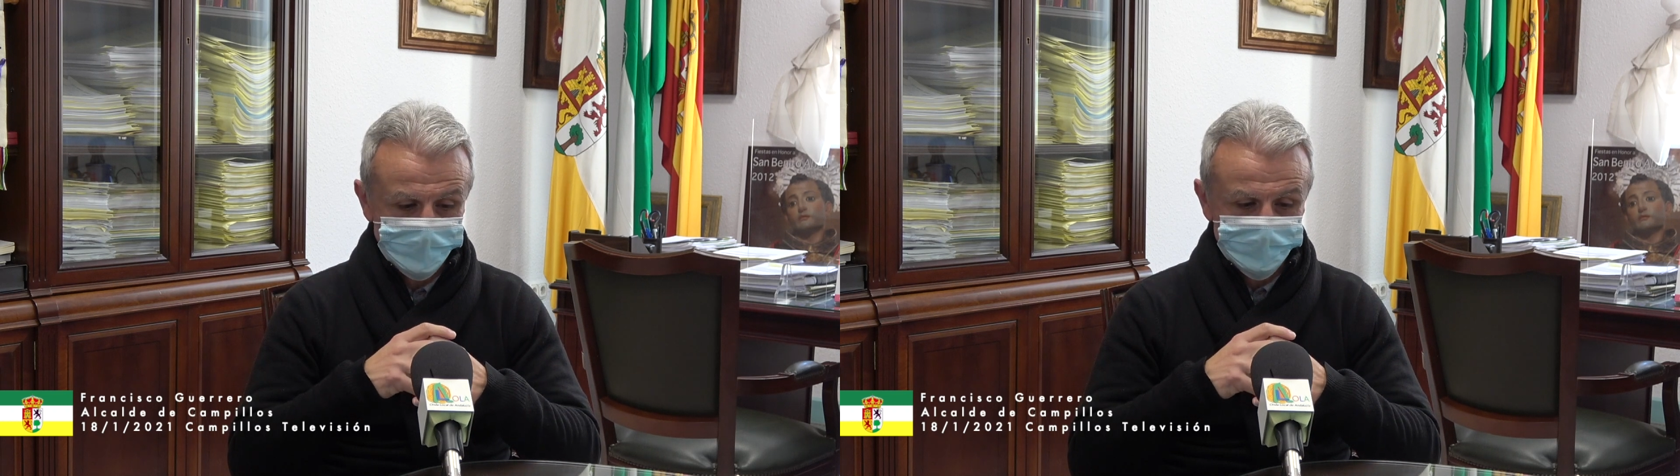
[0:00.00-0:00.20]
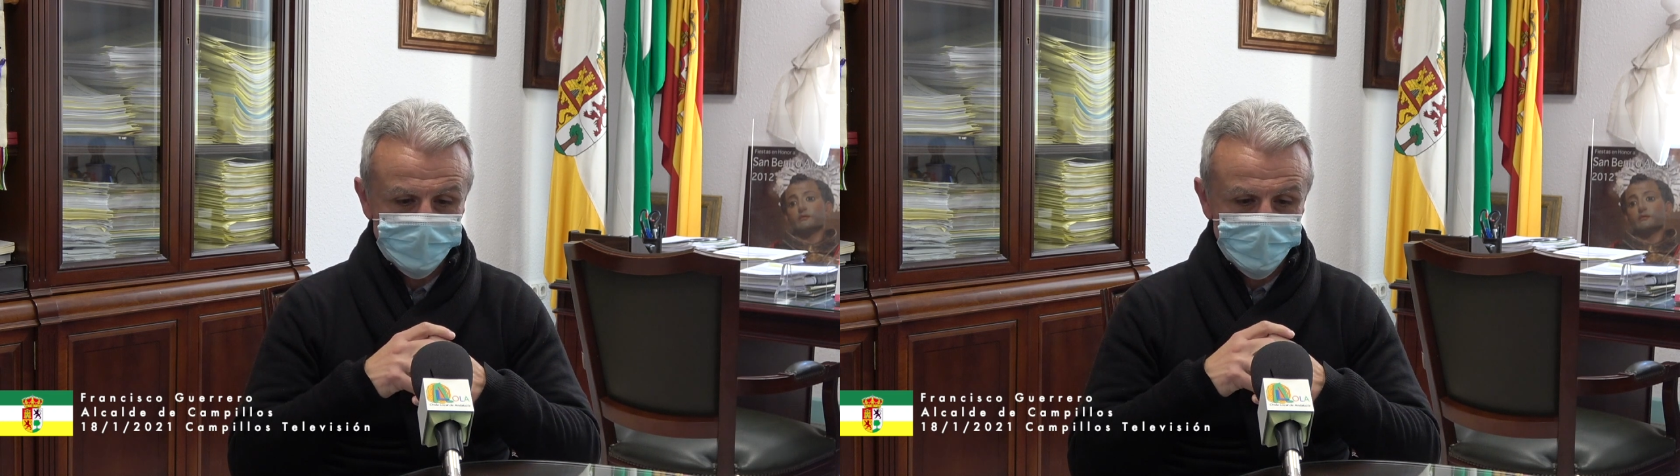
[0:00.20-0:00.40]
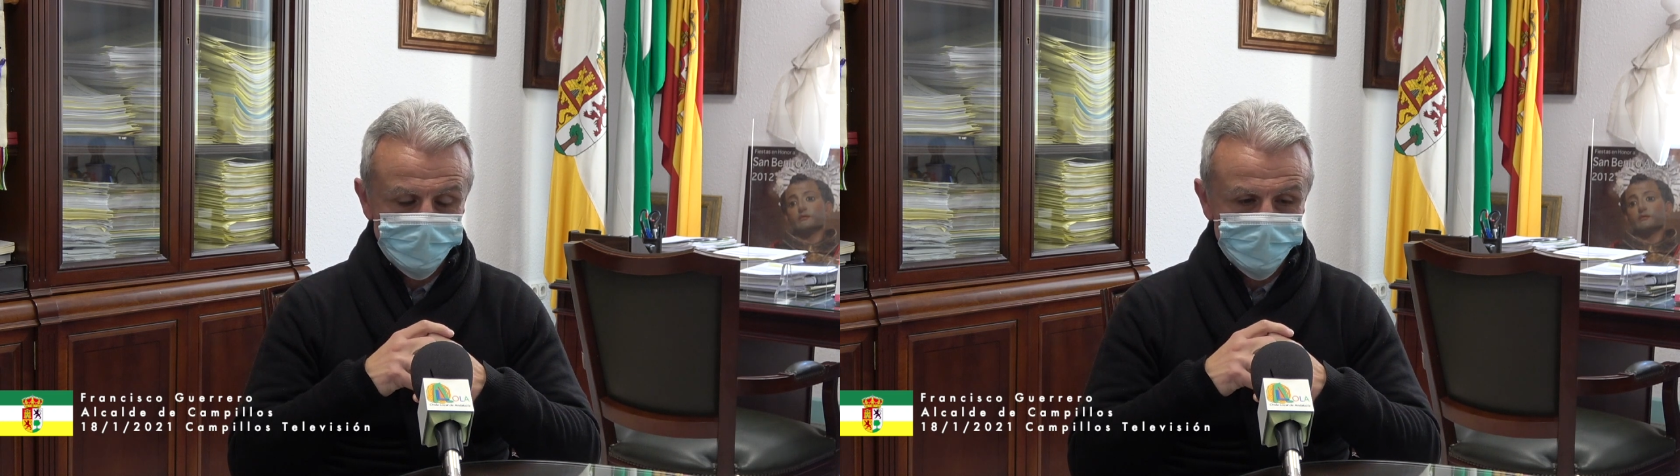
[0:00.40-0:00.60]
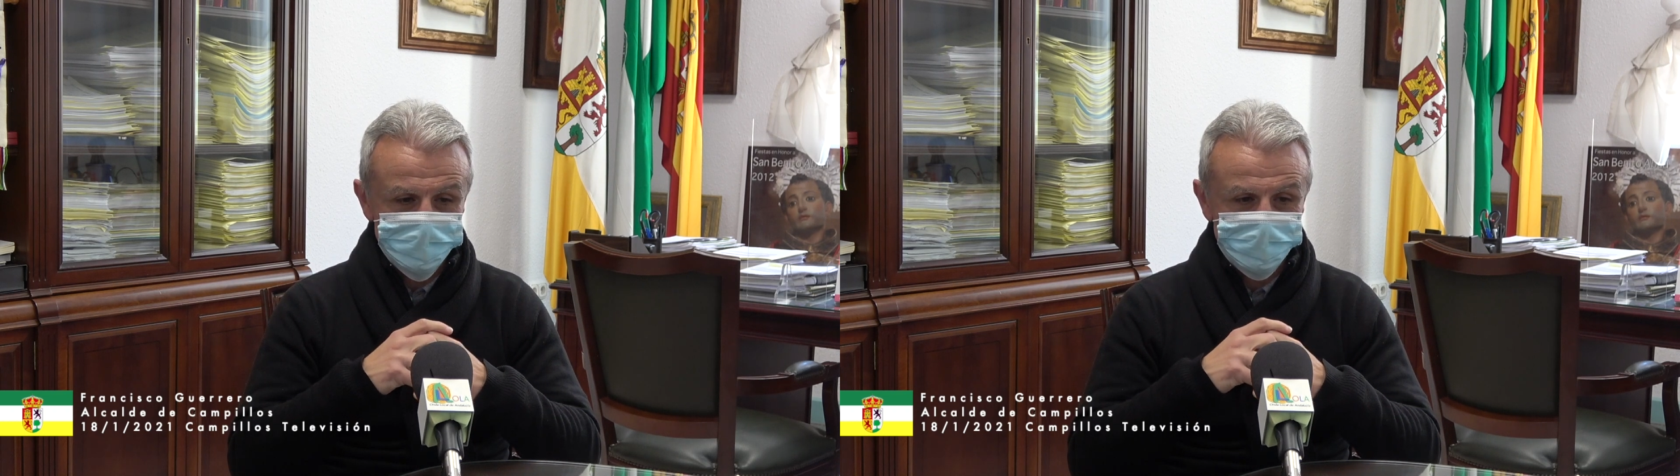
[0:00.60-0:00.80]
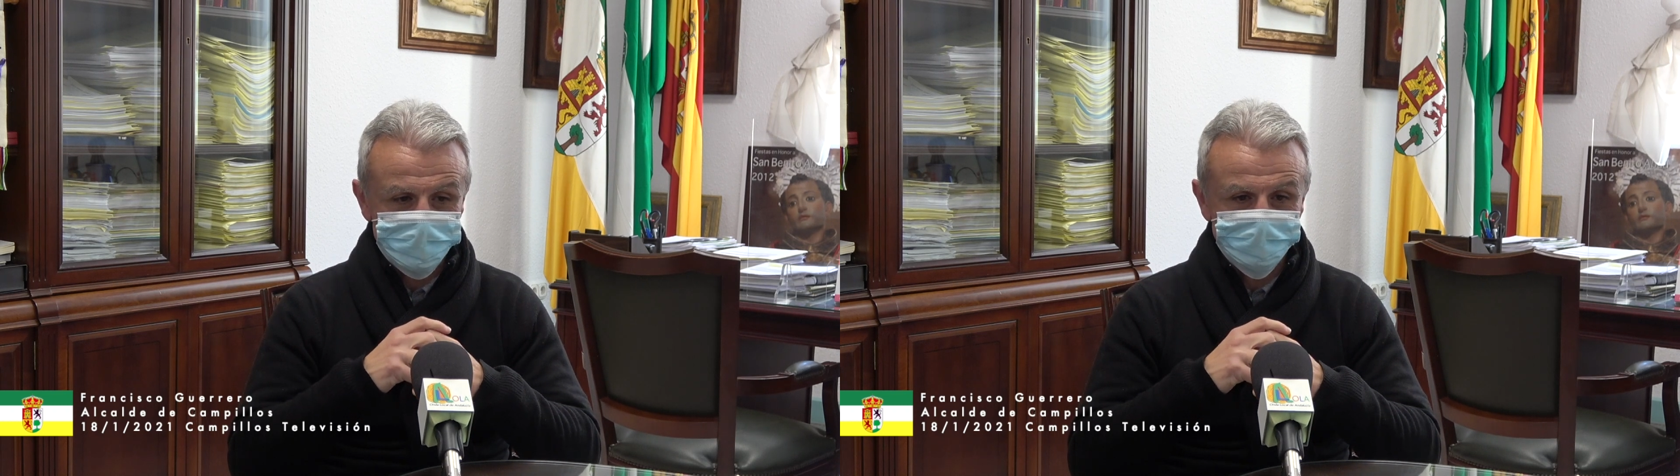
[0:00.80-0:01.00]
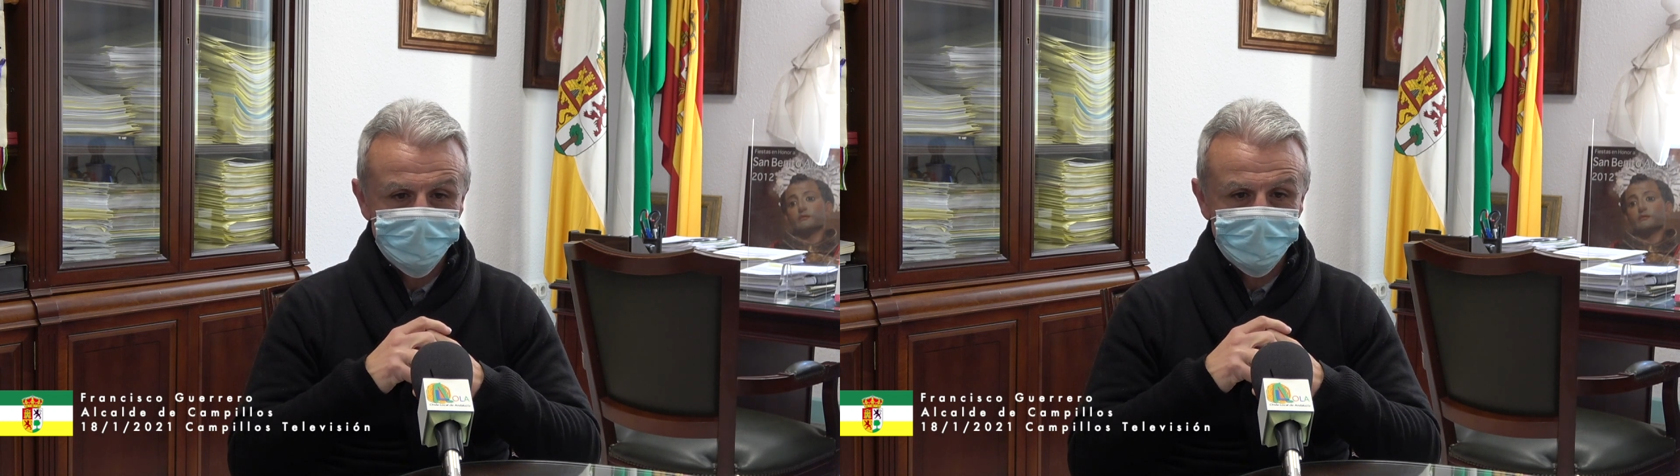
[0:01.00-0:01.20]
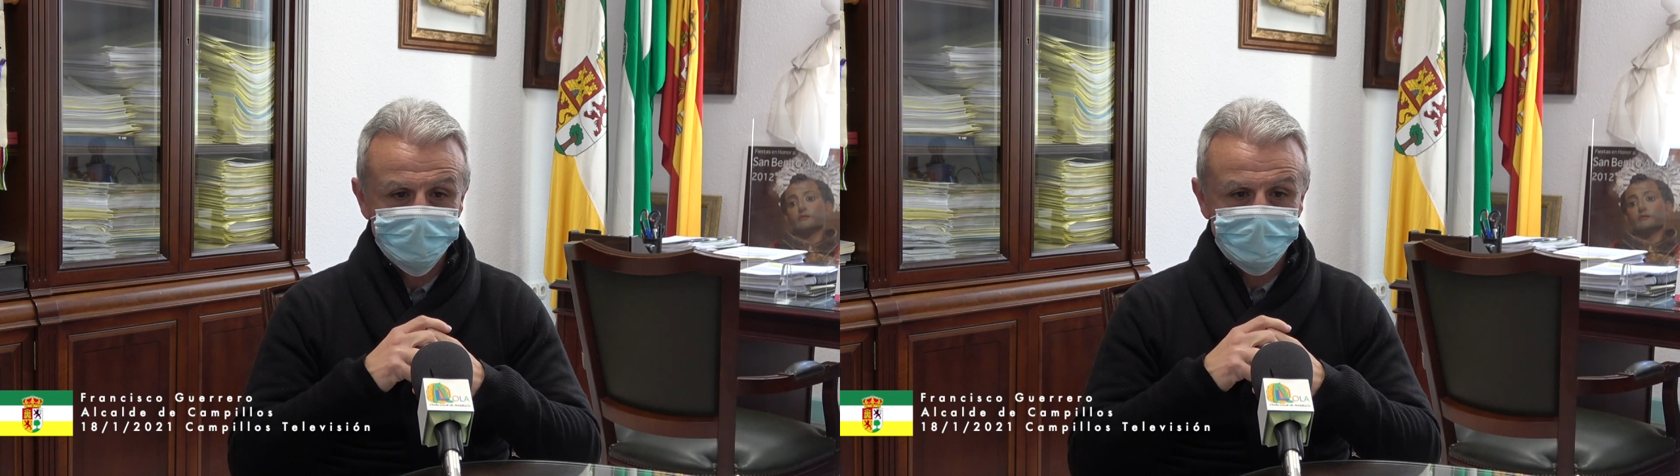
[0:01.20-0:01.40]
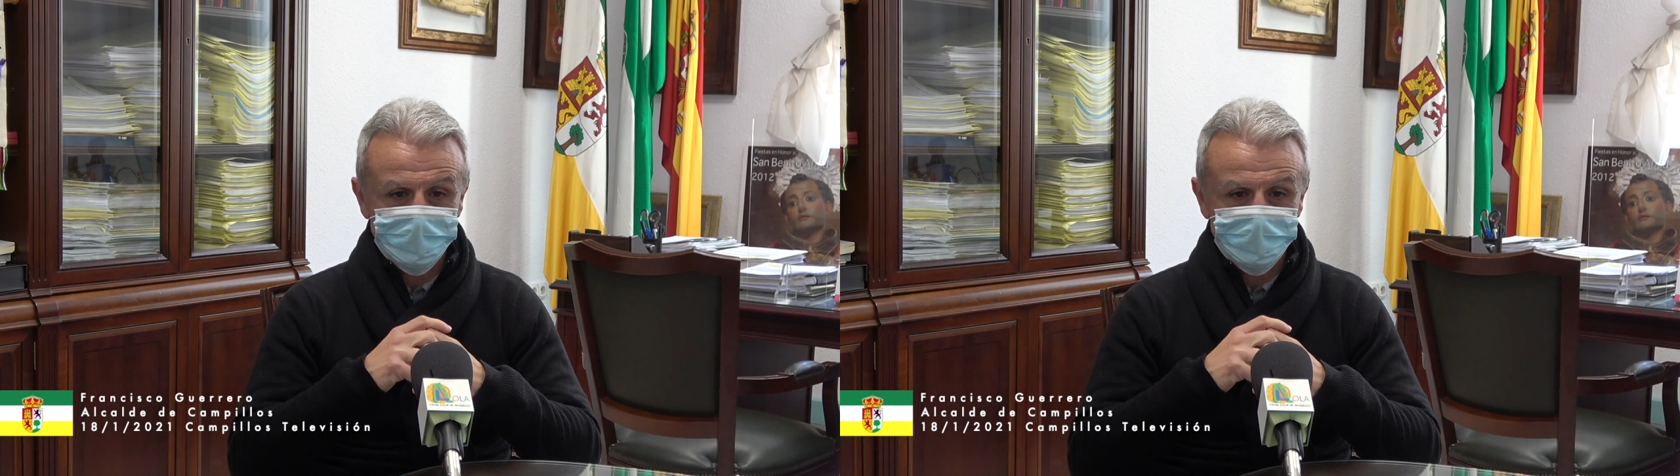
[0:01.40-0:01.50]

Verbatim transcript: quiero aprovechar también